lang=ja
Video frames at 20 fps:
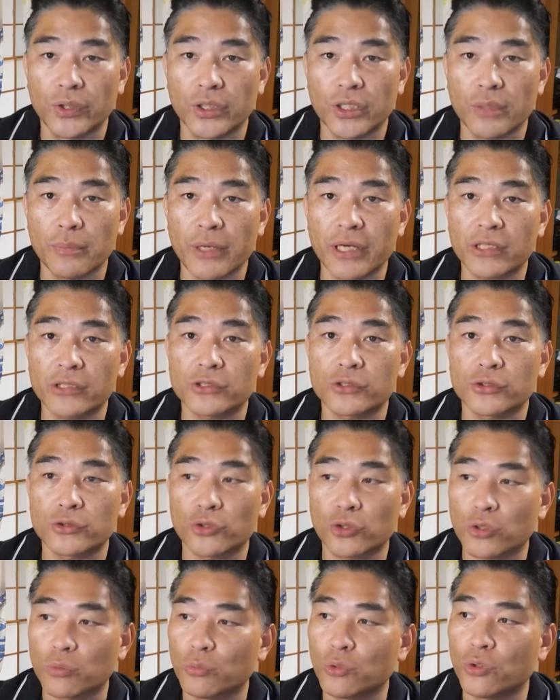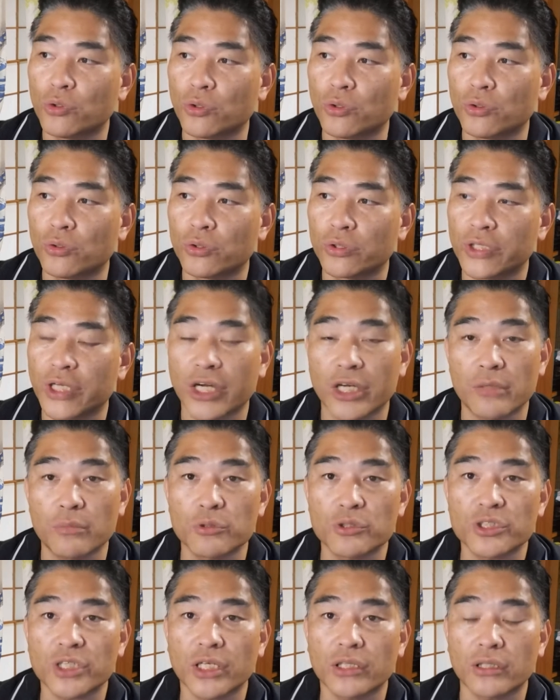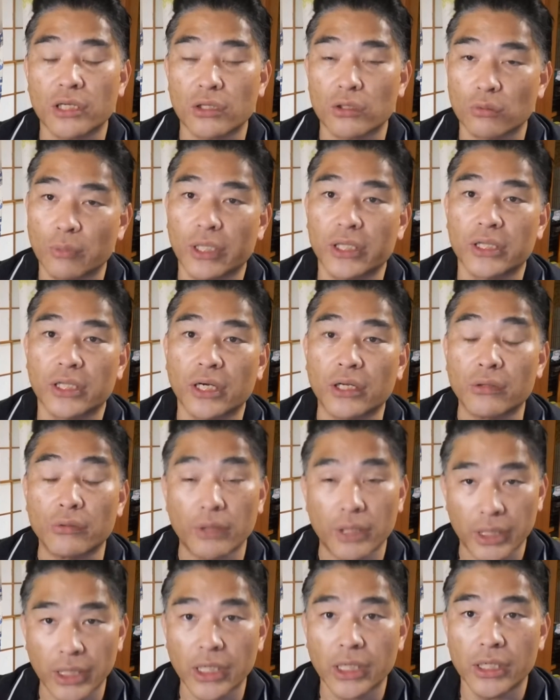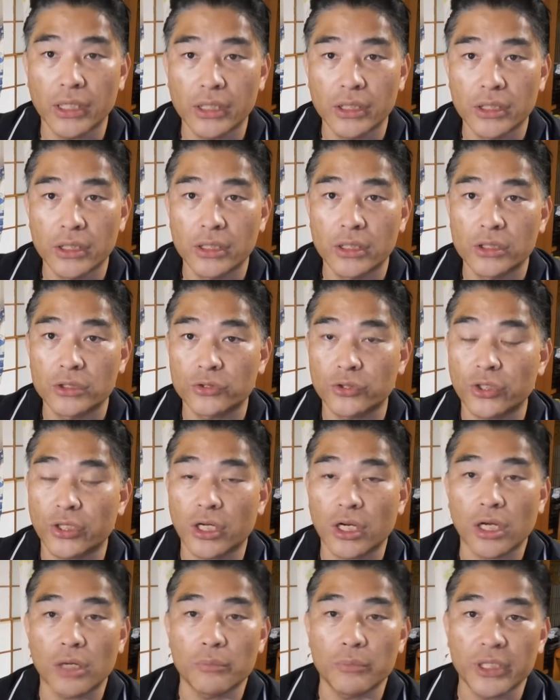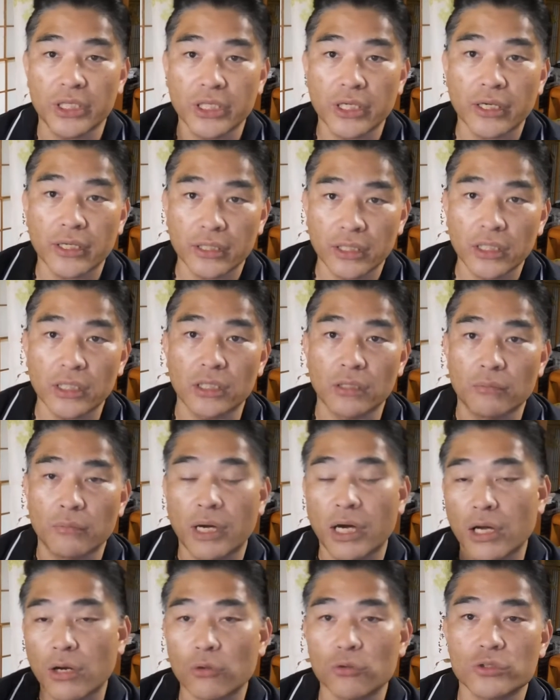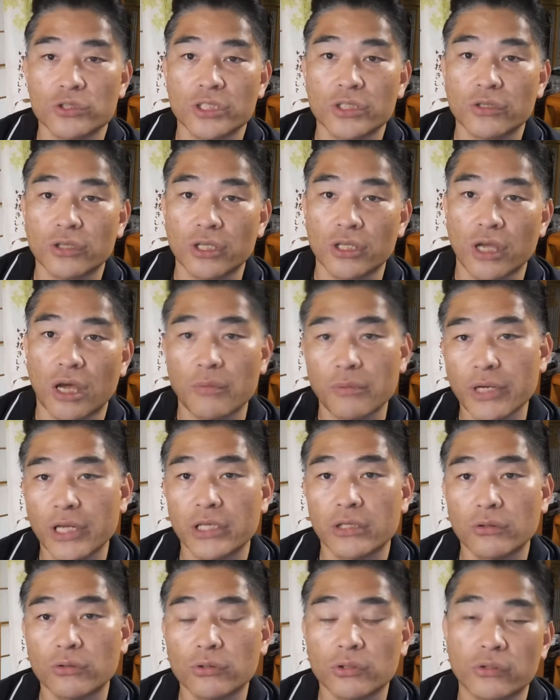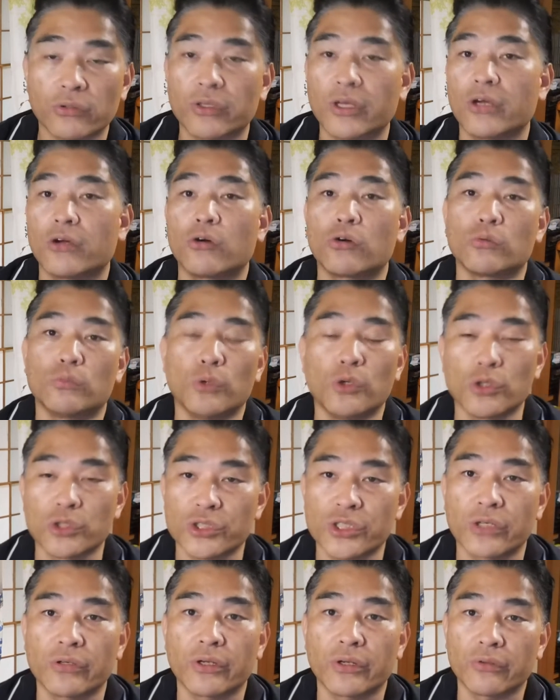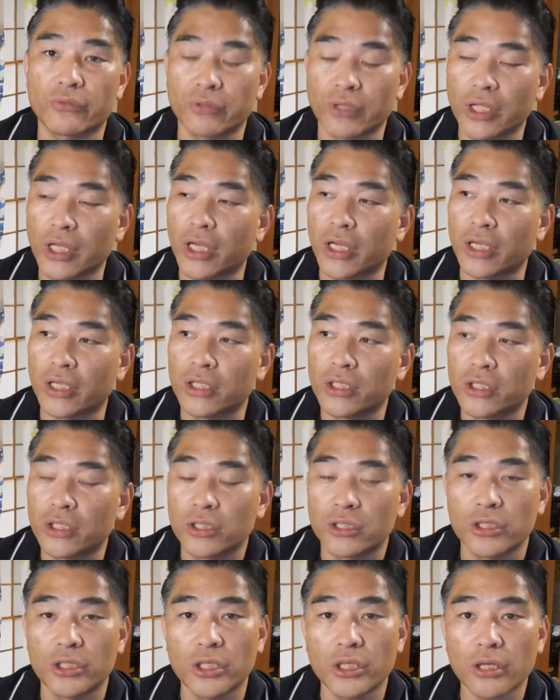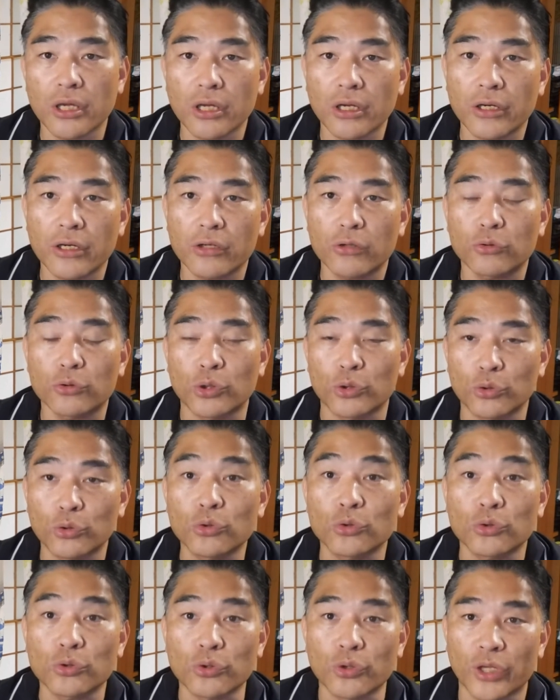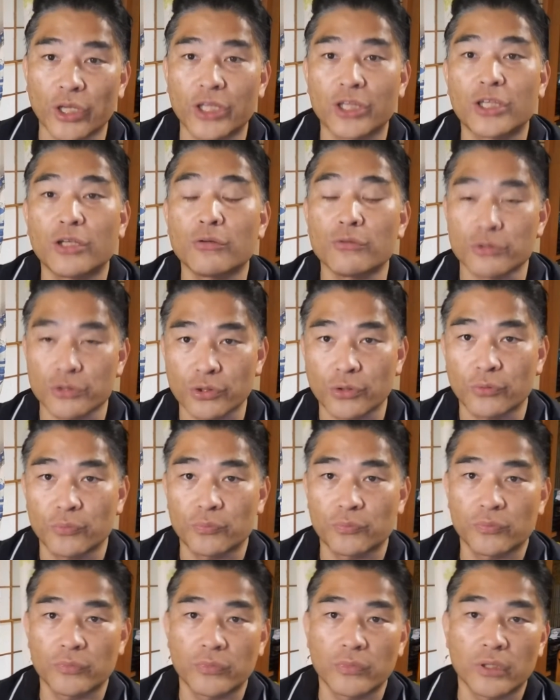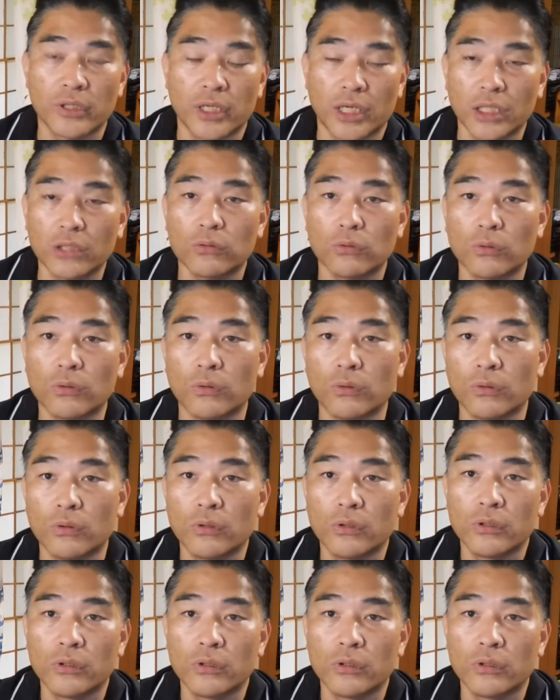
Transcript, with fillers: でバックする時もなんか異物があったら止まったりとかねそれから右側に曲がろうとした時に危ないよっていう警告もしてくれるんで人間がやることがどんどんどんどん減ってるんですよあと